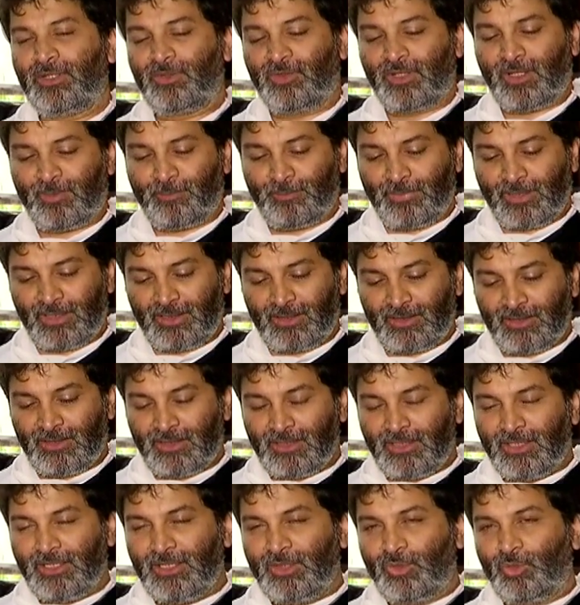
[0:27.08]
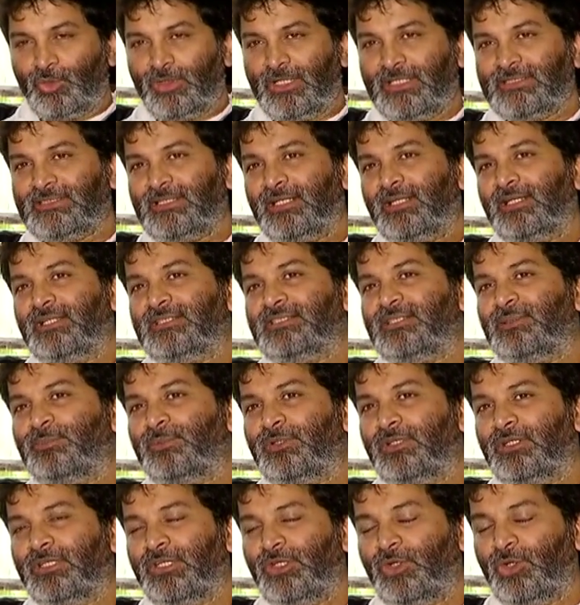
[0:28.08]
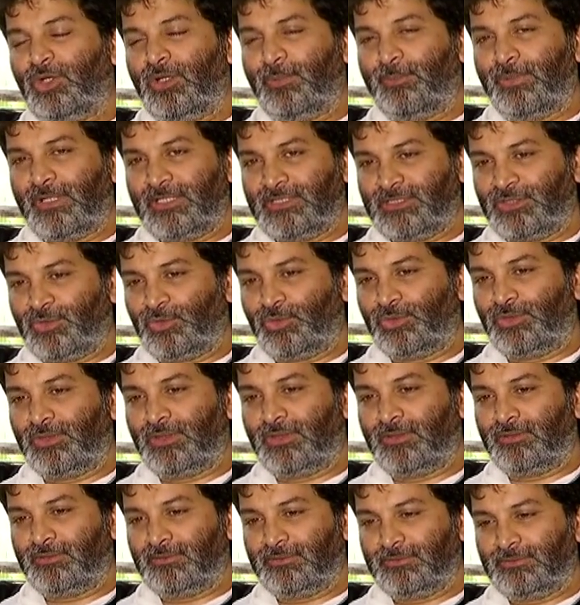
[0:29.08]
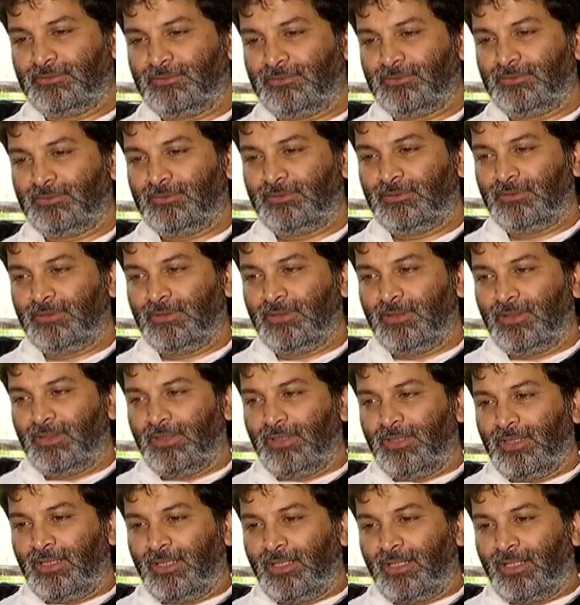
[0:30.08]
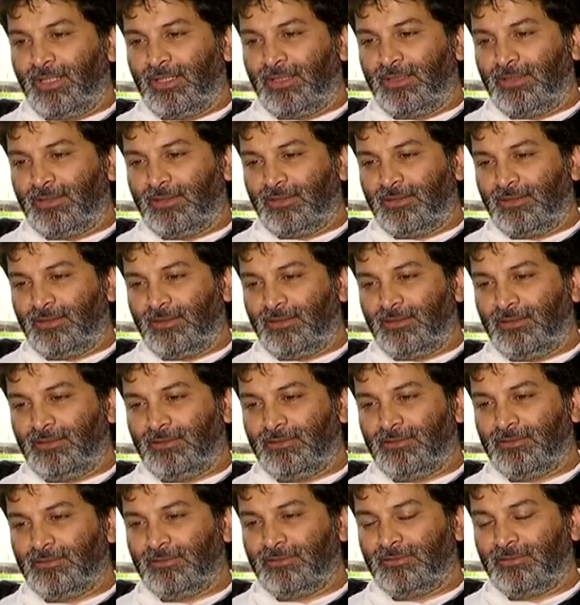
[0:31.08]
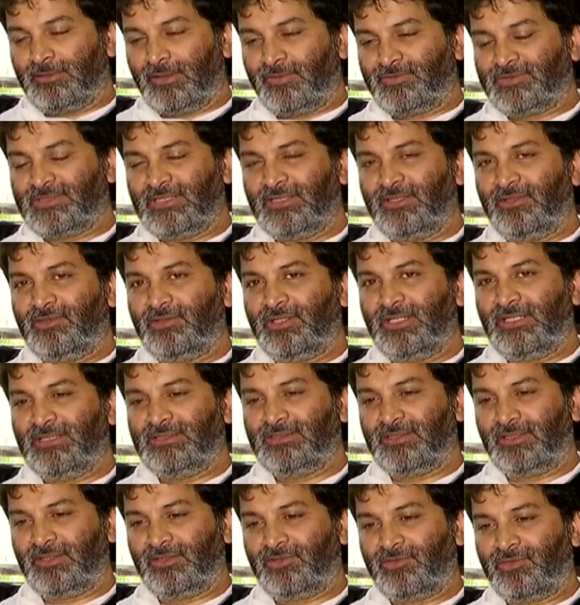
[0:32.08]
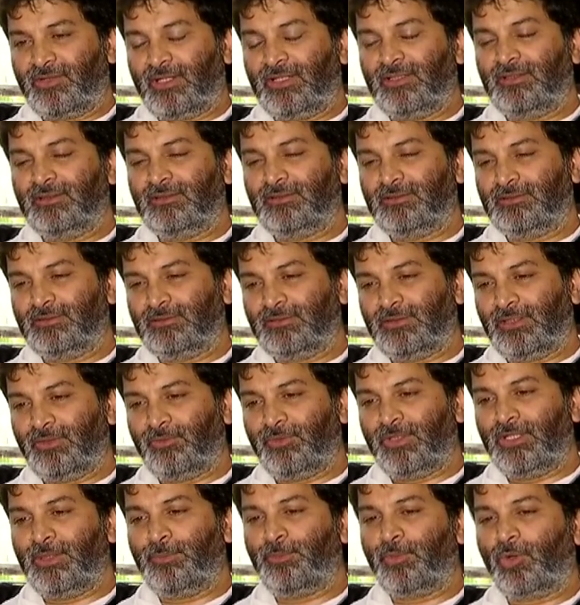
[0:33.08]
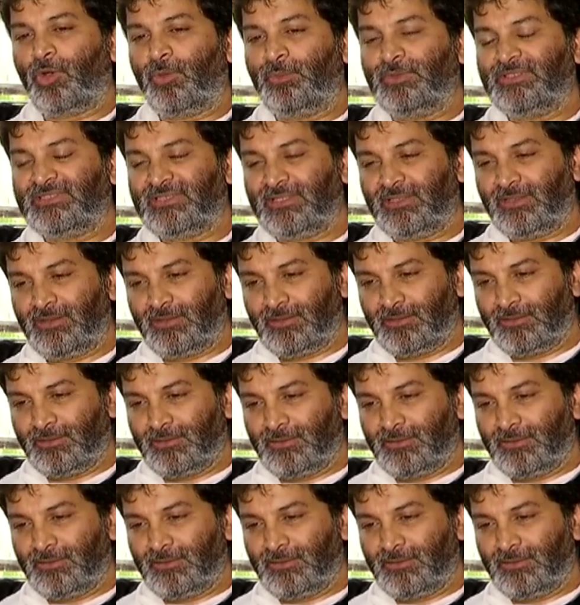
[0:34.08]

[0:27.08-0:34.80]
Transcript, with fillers: గారు వాళ్ళ అబ్బాయి ఉదయ్ శంకర్ సినిమాలో హీరోగా పరిచయం అవుతున్నాడు అండ్ ఐవ్ సీన్ ద టీజర్ అండ్ ట్రైలర్ ది ఆర్ వెరీ ప్రామిసింగ్